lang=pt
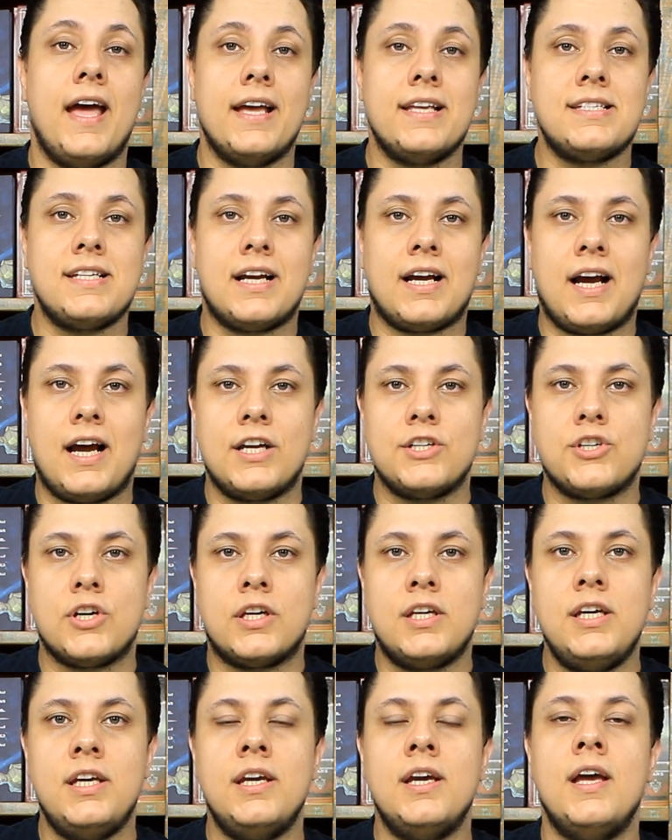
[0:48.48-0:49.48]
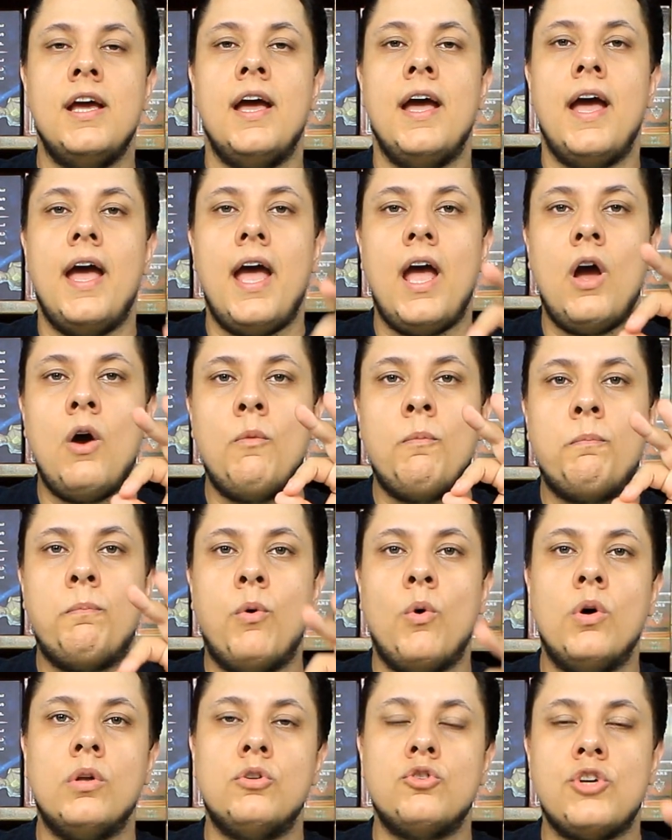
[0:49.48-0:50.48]
Essa caixa aqui é o
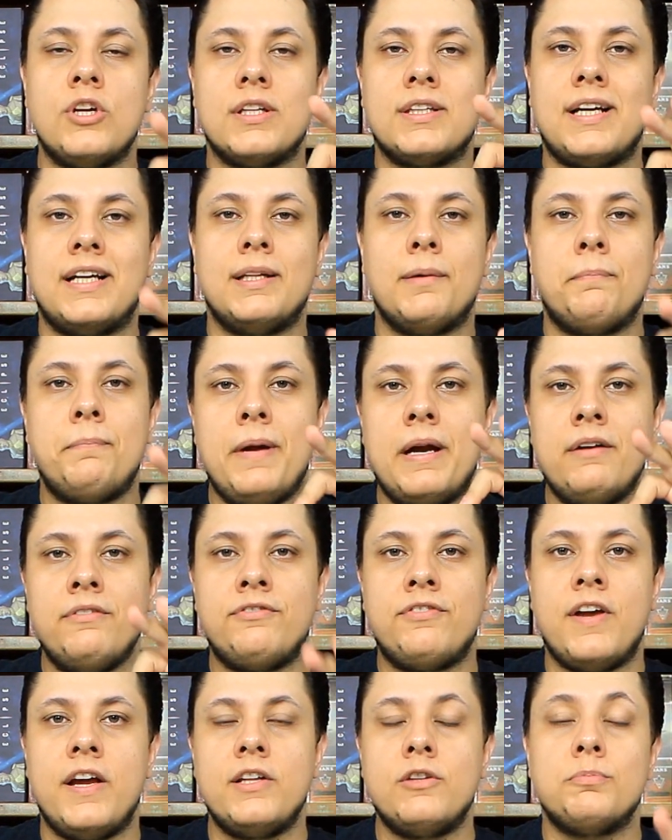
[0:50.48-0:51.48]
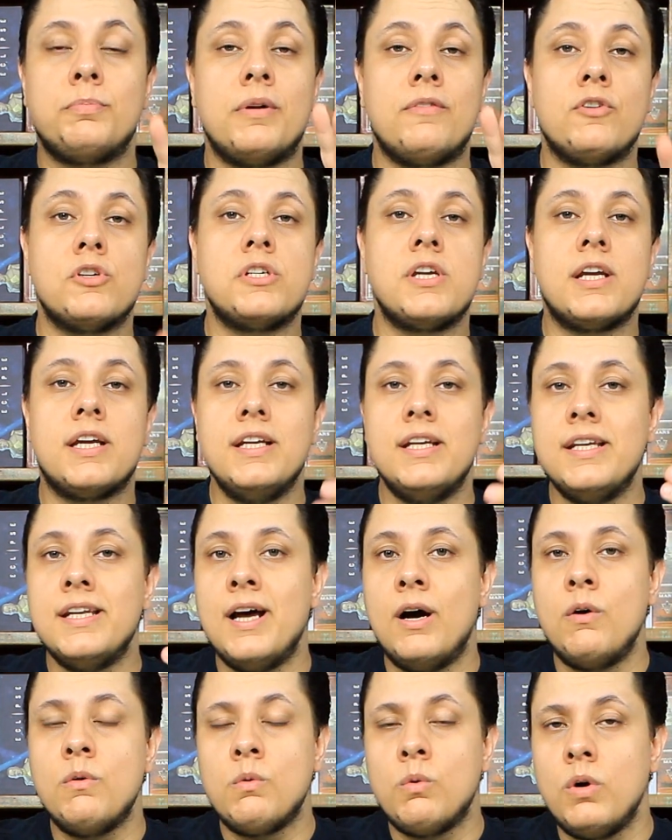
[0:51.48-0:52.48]
ponto de entrada perfeito para você que
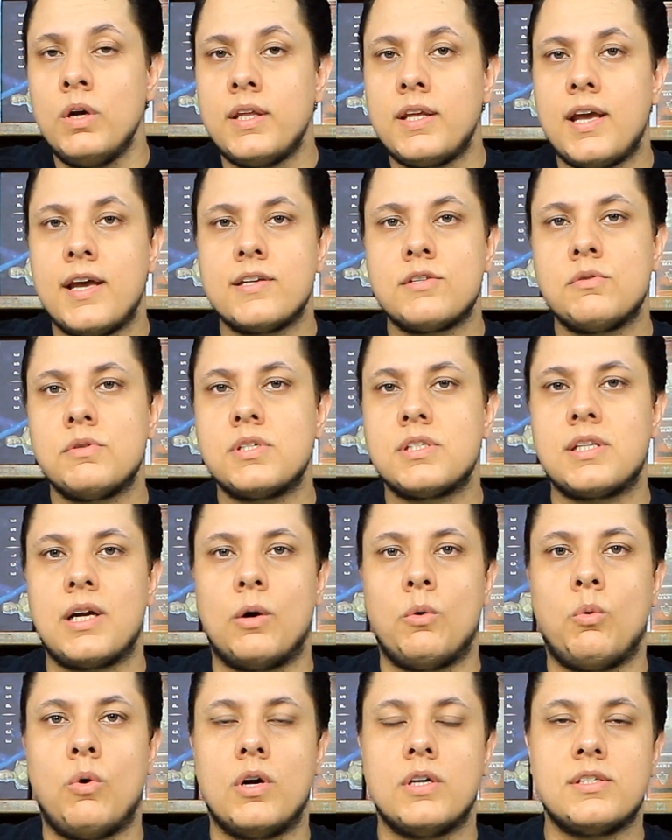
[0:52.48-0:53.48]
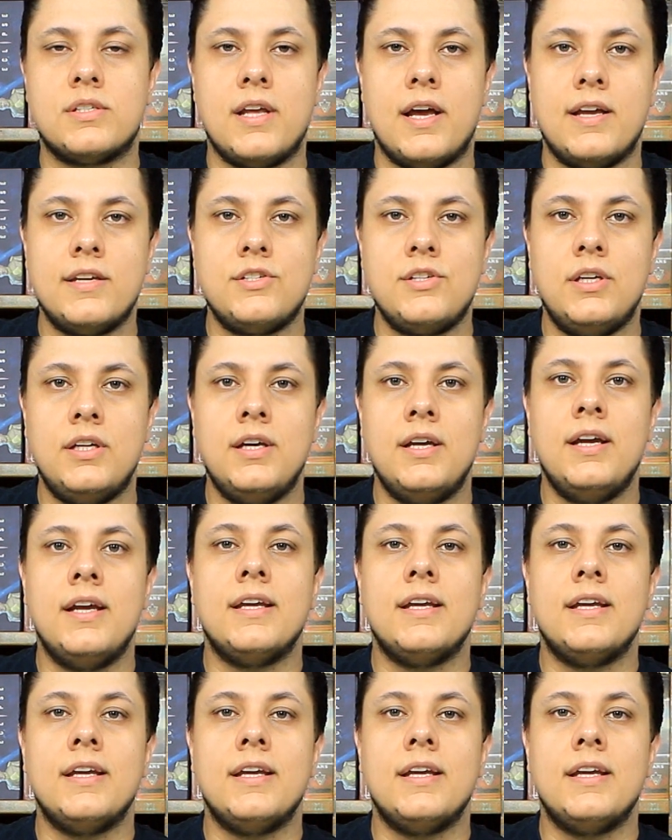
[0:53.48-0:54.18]
não conhece o Star Wars Destiny,